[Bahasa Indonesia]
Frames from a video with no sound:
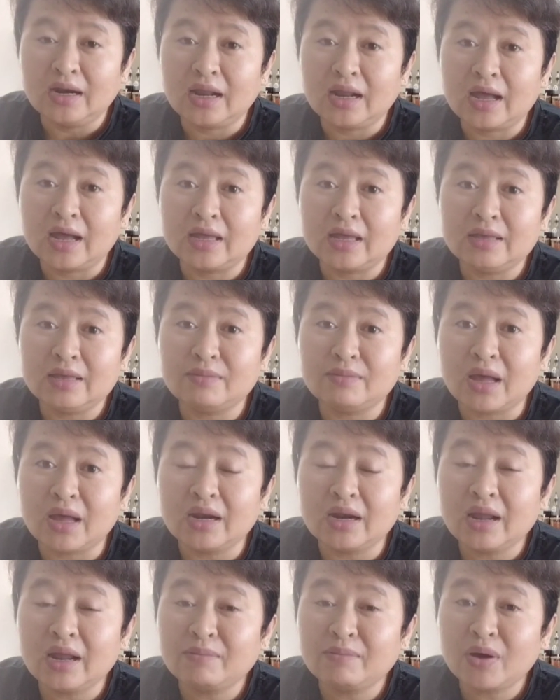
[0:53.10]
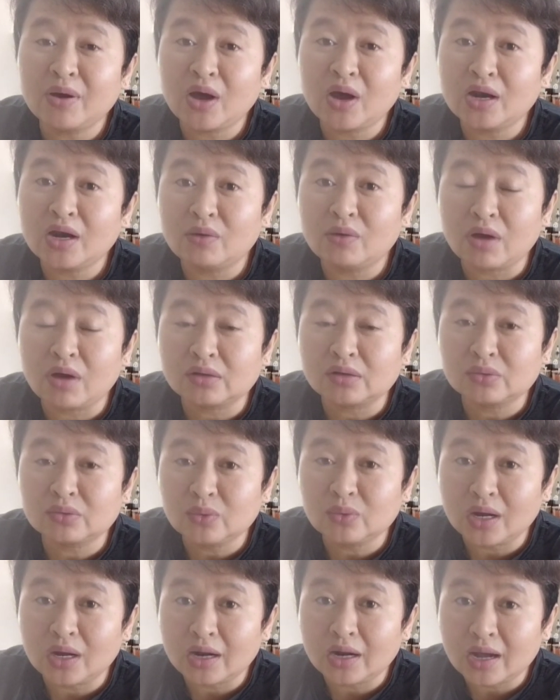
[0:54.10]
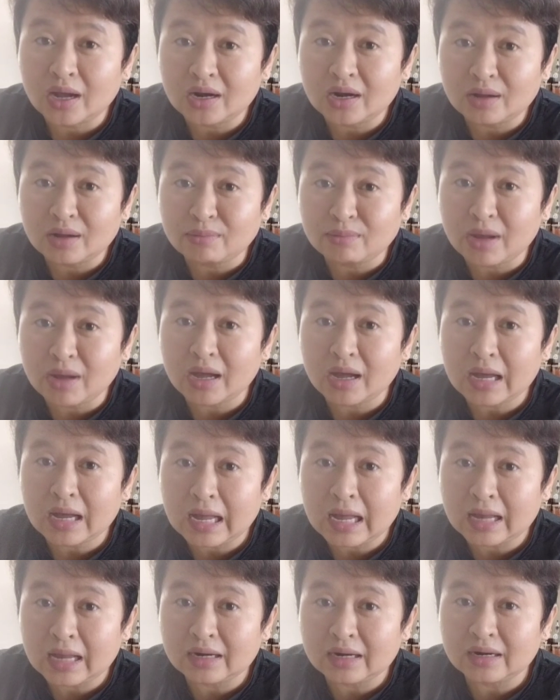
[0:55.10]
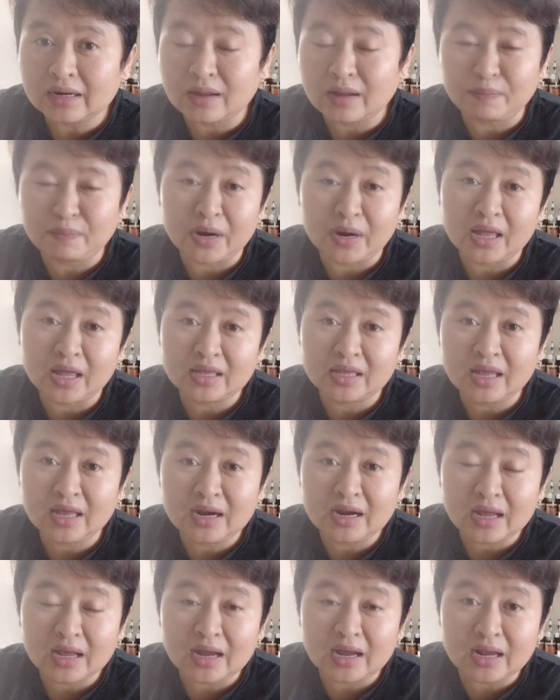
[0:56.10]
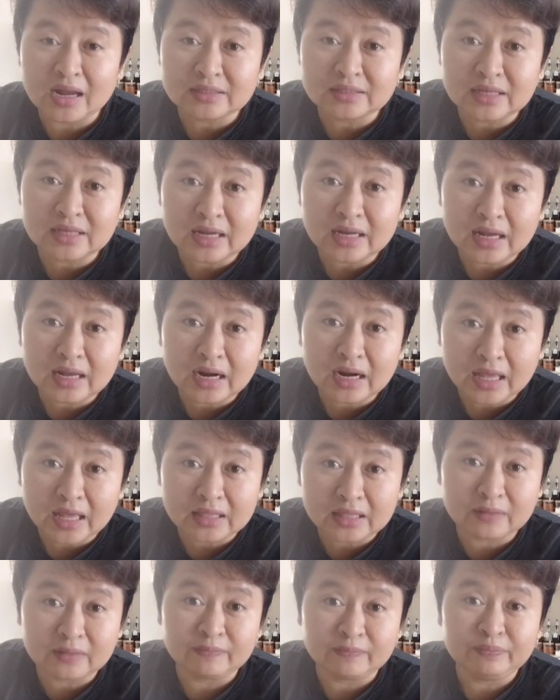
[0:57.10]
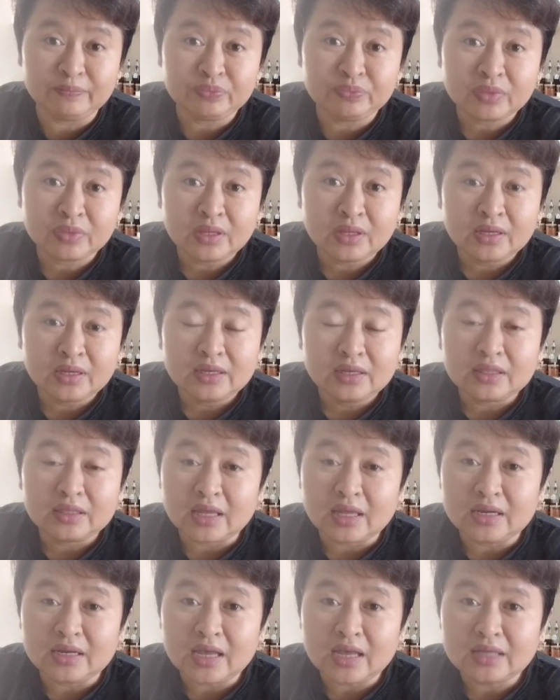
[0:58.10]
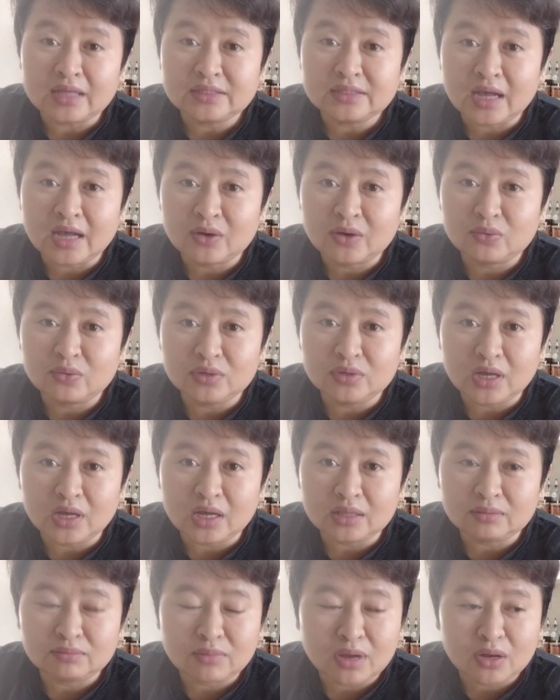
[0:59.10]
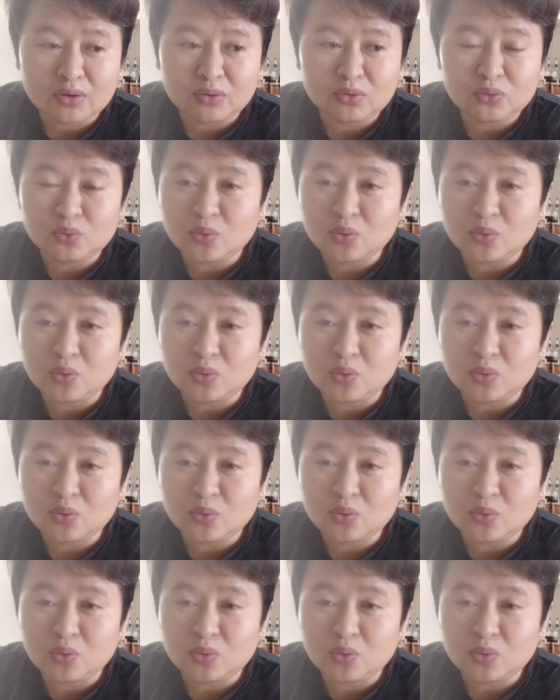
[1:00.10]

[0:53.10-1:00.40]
Nah, gimana mau ada waktu anak-anak makan, apalagi anak-anaknya lelet. Tadi aja aku lihat baru